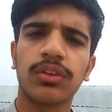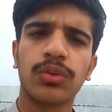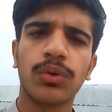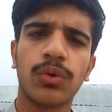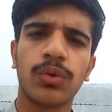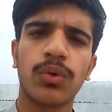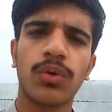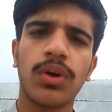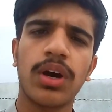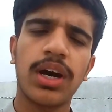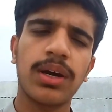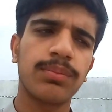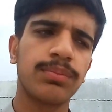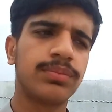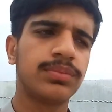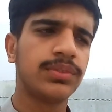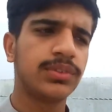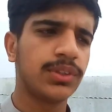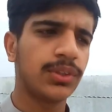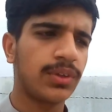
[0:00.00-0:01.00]
तो
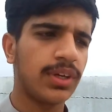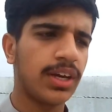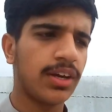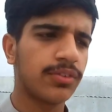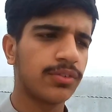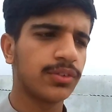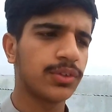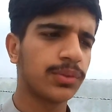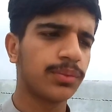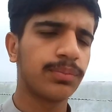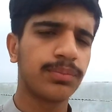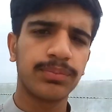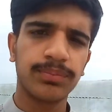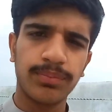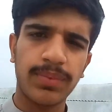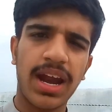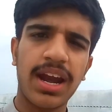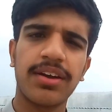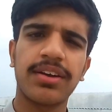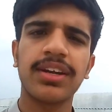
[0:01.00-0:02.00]
अब जो है वो
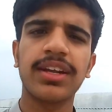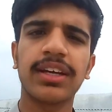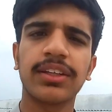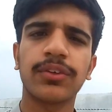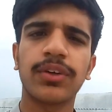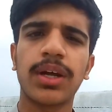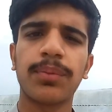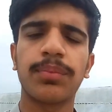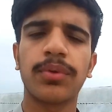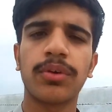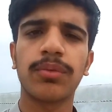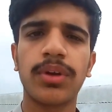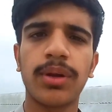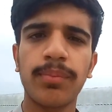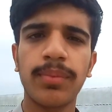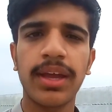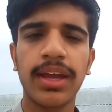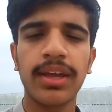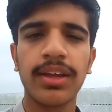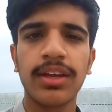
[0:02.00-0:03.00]
बैटरी का थोड़ा
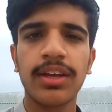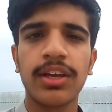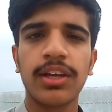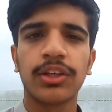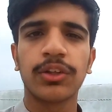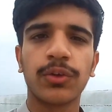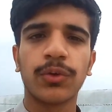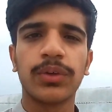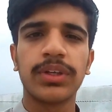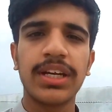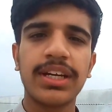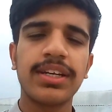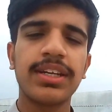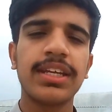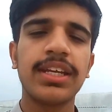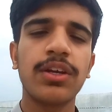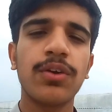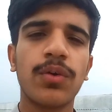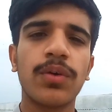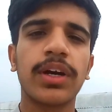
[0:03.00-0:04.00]
प्रॉब्लम है सो ये
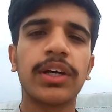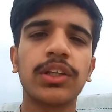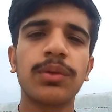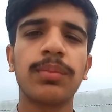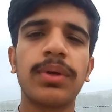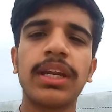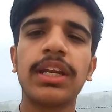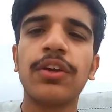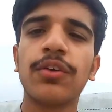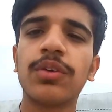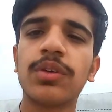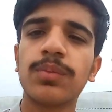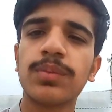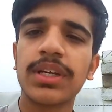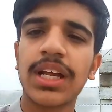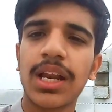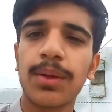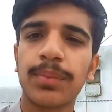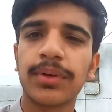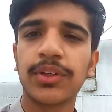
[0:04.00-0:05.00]
ठीक होगा तो मेरे यूट्यूब
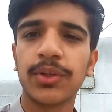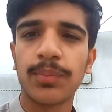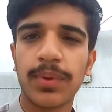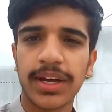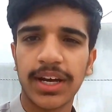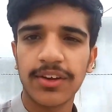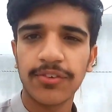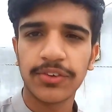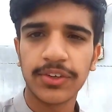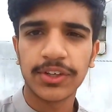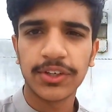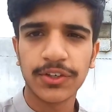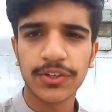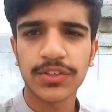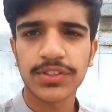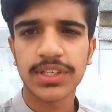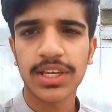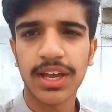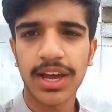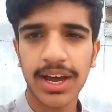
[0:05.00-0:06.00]
चैनल पर दोबारा
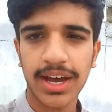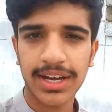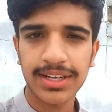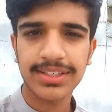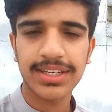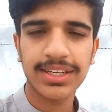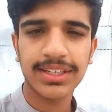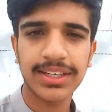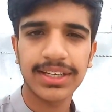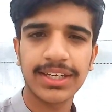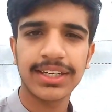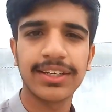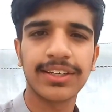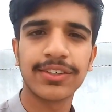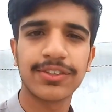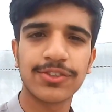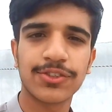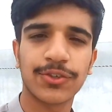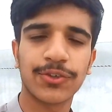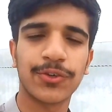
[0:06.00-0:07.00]
वीडियोस आ जाएंगी
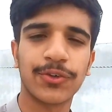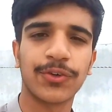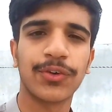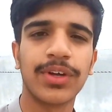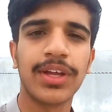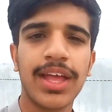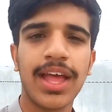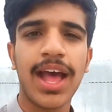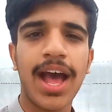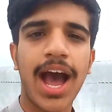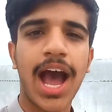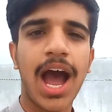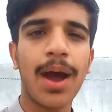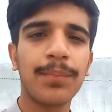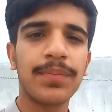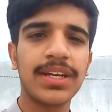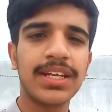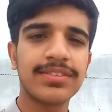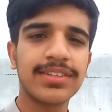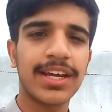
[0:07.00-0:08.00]
सो
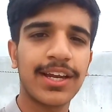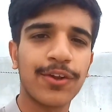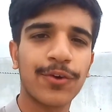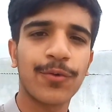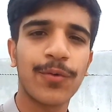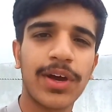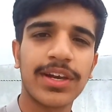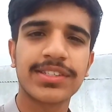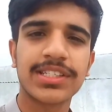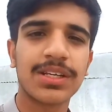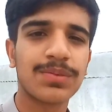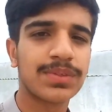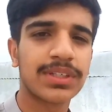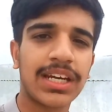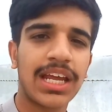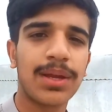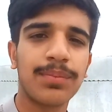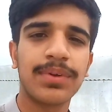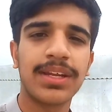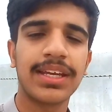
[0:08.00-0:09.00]
आपने चैनल को वन
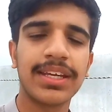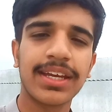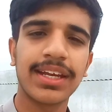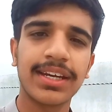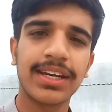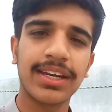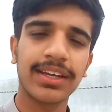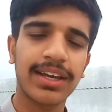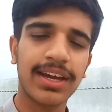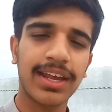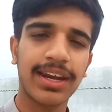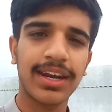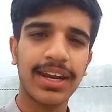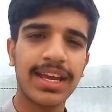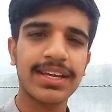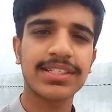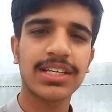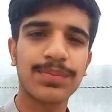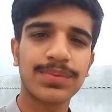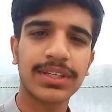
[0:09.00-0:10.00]
सब्सक्राइब नहीं करना
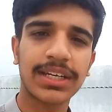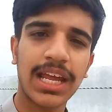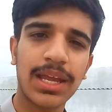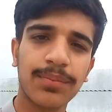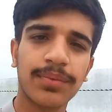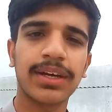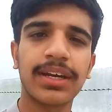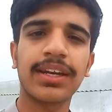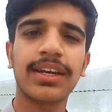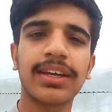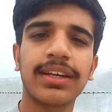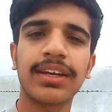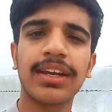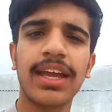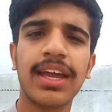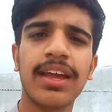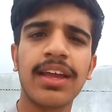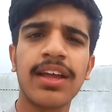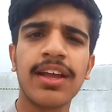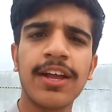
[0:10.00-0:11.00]
है सब्सक्राइब करे
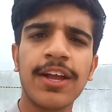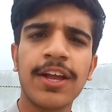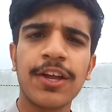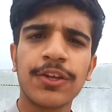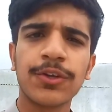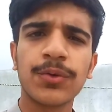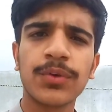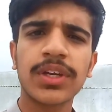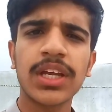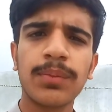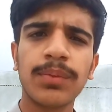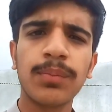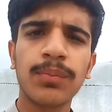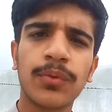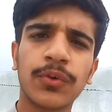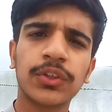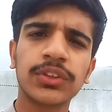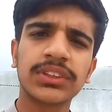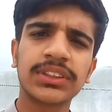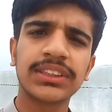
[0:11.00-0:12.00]
रखना है क्योंकि अभी
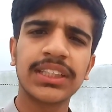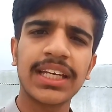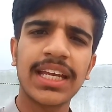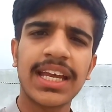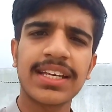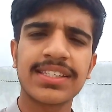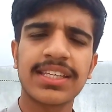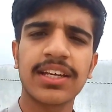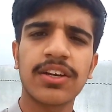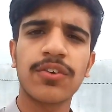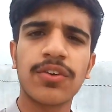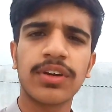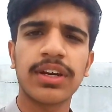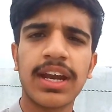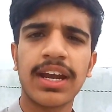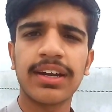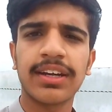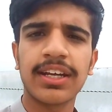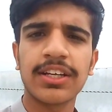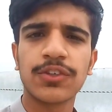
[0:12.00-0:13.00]
बहुत से ऐसे
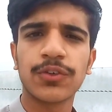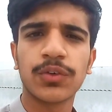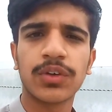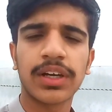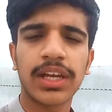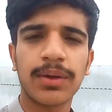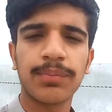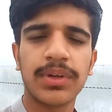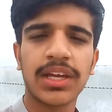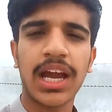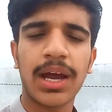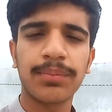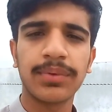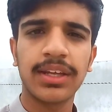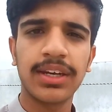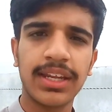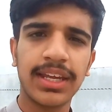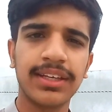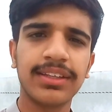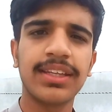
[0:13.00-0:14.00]
कंटेंट हैं जो कि अभी
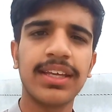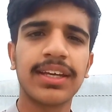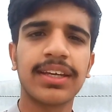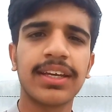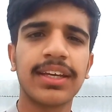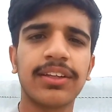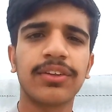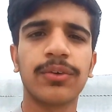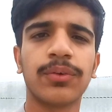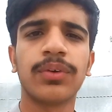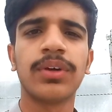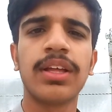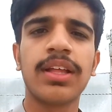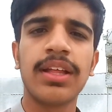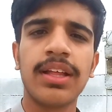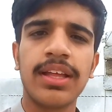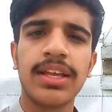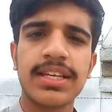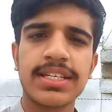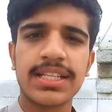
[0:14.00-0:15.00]
आपने नहीं देखे तो
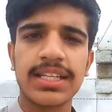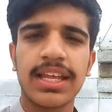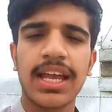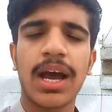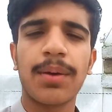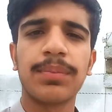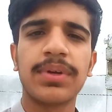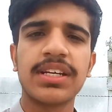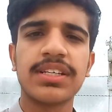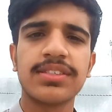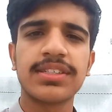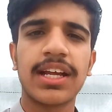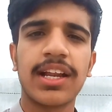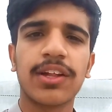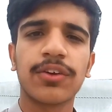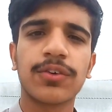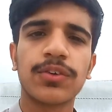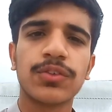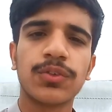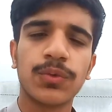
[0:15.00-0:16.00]
इसलिए आपने इस
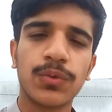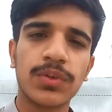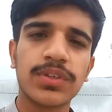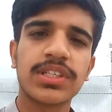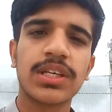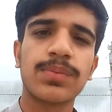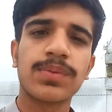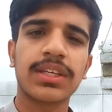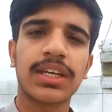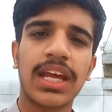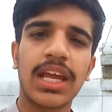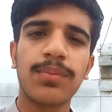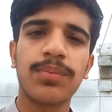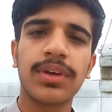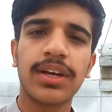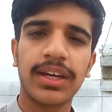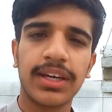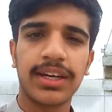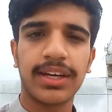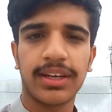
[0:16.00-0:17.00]
चैनल को ज़रूर
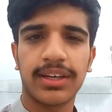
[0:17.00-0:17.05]
सब्सक्राइब करे